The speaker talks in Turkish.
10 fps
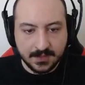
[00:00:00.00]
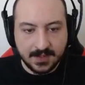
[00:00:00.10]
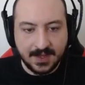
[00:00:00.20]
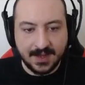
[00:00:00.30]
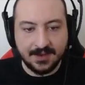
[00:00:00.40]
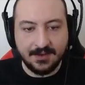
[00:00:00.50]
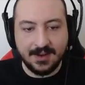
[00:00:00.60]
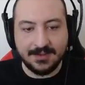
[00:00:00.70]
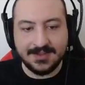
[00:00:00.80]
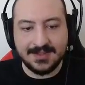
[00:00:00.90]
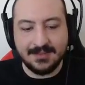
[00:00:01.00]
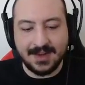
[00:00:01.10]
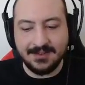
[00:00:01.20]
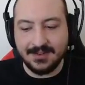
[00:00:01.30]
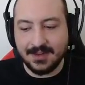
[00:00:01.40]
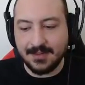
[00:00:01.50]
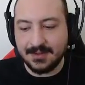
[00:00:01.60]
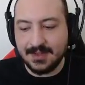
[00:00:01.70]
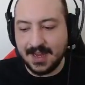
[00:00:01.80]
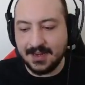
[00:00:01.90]
Yani öyle bir smite yok ama.
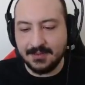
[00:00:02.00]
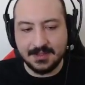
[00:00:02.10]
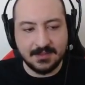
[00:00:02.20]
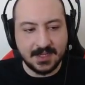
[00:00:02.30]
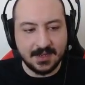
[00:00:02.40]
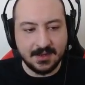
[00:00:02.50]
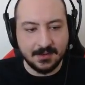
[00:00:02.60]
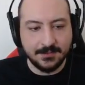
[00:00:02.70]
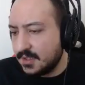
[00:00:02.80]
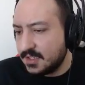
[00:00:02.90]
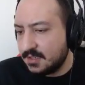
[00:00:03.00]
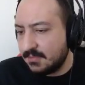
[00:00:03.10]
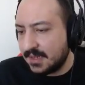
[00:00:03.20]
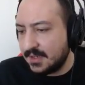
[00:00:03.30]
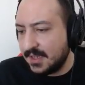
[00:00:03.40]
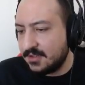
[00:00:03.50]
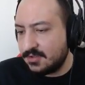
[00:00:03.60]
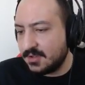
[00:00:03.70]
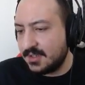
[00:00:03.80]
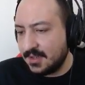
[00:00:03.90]
Nerede bizim jungle? Şimdi bak en
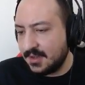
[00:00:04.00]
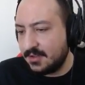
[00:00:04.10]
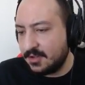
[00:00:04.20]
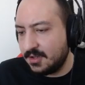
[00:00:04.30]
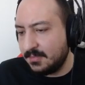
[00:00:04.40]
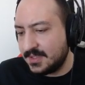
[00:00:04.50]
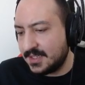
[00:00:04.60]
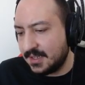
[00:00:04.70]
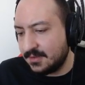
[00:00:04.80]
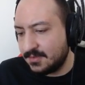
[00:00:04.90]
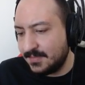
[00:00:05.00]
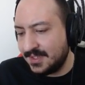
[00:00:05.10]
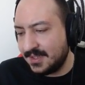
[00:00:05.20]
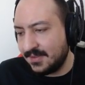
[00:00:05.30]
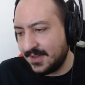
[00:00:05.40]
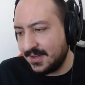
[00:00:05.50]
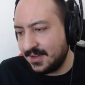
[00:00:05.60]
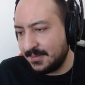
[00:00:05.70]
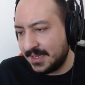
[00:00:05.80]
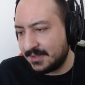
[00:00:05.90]
son atanı atıyordum mesela. Bin defa
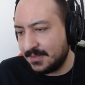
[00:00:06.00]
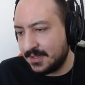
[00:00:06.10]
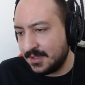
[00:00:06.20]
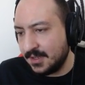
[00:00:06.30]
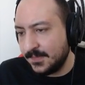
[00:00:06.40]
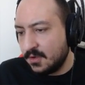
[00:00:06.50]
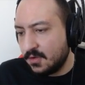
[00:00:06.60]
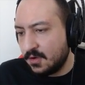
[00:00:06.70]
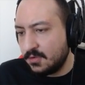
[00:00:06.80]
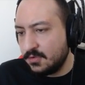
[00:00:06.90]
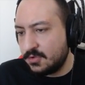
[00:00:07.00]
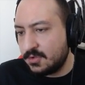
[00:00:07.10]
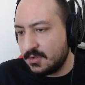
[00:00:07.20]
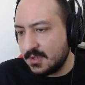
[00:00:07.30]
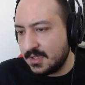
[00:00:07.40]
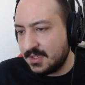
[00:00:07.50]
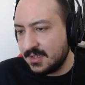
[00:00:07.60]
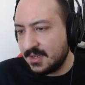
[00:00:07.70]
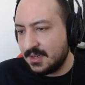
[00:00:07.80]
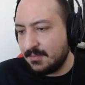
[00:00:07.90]
dedim atma diye. On
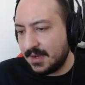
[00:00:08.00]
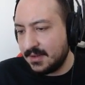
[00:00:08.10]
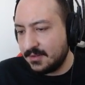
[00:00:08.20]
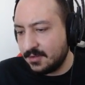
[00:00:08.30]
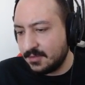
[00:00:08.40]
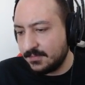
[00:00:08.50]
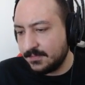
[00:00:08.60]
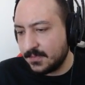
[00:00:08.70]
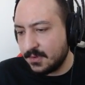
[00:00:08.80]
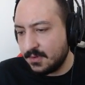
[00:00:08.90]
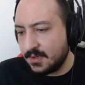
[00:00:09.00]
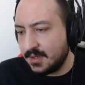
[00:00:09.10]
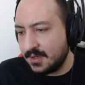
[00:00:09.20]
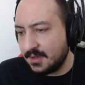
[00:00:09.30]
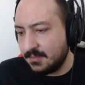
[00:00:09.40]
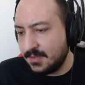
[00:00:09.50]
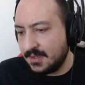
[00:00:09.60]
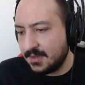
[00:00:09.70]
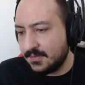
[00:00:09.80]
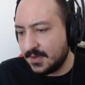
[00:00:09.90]
üstünlerikine de ban atıyorum. Ona da dedim
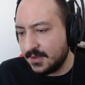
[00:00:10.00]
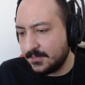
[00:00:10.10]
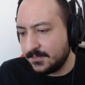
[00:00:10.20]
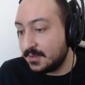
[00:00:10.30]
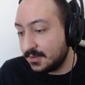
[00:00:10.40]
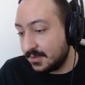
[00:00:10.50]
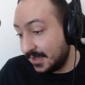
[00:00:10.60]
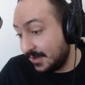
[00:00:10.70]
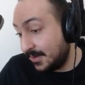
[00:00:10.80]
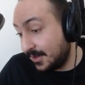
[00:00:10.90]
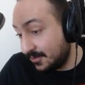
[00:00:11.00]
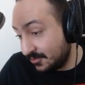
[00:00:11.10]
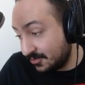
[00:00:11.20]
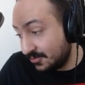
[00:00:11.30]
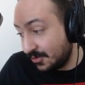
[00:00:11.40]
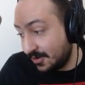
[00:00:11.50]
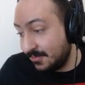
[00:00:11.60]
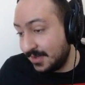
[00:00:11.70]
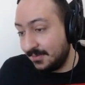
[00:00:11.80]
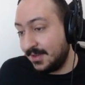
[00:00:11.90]
bin defa. Neyi bekliyorsun? Çünkü
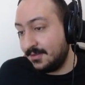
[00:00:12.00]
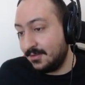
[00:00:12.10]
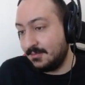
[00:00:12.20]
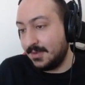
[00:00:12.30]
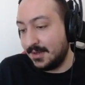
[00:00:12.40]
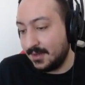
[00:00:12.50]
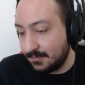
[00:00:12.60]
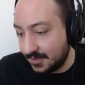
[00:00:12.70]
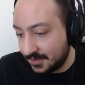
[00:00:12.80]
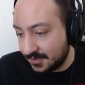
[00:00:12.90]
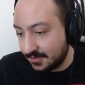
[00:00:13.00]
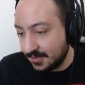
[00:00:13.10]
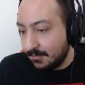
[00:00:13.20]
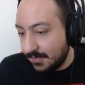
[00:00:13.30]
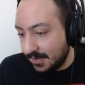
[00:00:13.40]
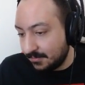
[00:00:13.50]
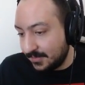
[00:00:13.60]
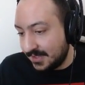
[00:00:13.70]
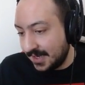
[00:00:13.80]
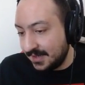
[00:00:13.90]
ölmeyi bekliyorum ban atmak için. Bak
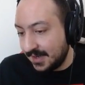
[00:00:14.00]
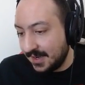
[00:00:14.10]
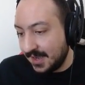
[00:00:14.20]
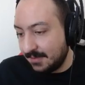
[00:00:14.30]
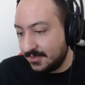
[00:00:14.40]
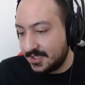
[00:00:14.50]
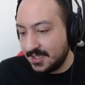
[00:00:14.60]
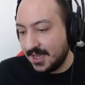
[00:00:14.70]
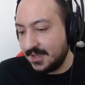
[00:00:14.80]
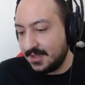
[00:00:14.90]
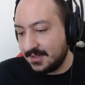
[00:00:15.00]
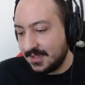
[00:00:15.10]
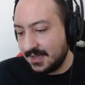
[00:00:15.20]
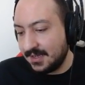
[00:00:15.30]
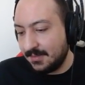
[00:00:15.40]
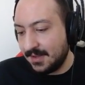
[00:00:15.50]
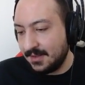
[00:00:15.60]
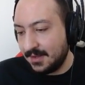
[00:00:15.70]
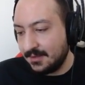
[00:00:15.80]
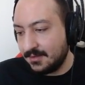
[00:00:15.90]
bir tane daha gelmiş yanında sen de
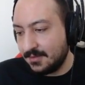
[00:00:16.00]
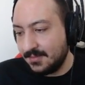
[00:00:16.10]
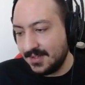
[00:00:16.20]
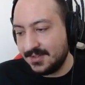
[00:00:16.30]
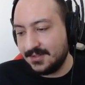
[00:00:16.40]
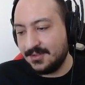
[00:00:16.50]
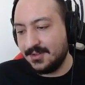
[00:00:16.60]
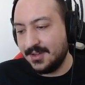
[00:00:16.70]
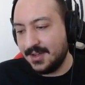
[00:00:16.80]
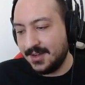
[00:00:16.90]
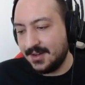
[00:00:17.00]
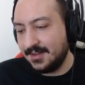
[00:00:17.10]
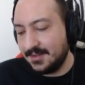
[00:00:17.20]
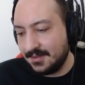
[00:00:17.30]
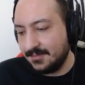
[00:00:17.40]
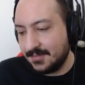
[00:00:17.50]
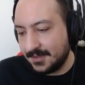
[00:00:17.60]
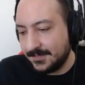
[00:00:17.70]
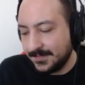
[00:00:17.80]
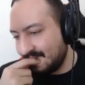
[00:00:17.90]
banlandın oğlum. Yazık oluyor yani anladın mı?
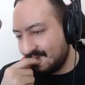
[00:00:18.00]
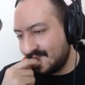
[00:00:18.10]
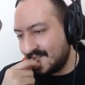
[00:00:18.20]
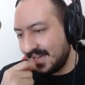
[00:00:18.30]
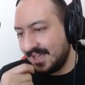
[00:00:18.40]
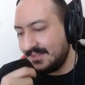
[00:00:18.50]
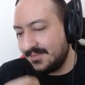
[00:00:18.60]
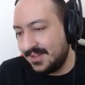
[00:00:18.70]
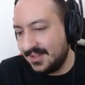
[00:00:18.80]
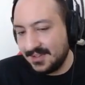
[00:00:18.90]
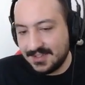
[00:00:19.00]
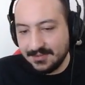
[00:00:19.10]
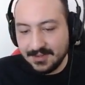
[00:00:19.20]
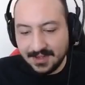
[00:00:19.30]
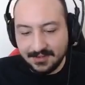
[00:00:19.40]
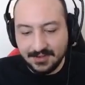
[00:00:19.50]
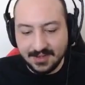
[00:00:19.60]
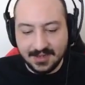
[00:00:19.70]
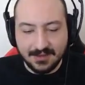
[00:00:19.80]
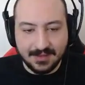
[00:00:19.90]
Bir şey atma dedikçe böyle
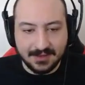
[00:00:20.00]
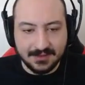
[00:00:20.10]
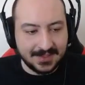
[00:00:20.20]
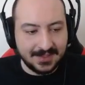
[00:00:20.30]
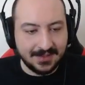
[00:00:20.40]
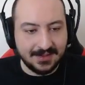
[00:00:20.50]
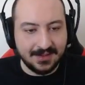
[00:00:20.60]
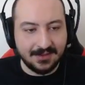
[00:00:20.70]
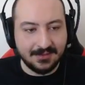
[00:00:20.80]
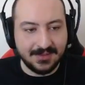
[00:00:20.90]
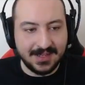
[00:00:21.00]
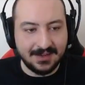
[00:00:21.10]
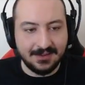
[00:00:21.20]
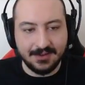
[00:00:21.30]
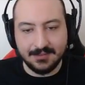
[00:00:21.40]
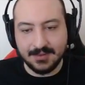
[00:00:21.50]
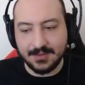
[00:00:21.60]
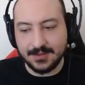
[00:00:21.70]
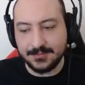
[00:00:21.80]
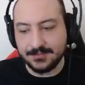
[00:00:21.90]
atıyorlar ya ben sinirleniyorum, geriliyorum ama.